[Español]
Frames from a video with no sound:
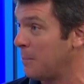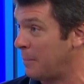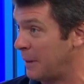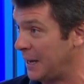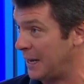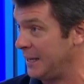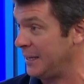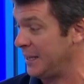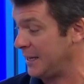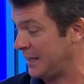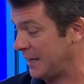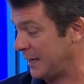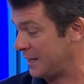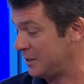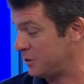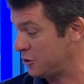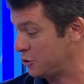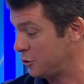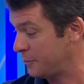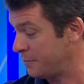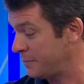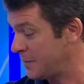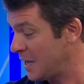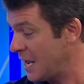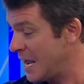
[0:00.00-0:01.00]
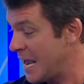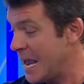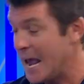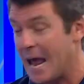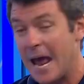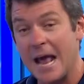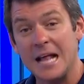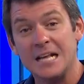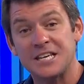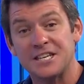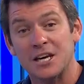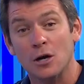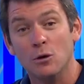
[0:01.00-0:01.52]
para el descanso.
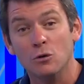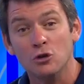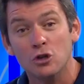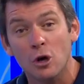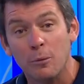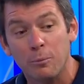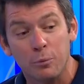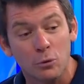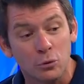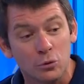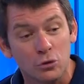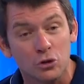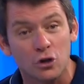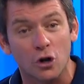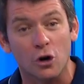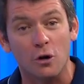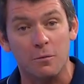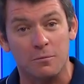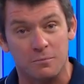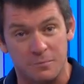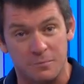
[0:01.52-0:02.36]
El segundo punto,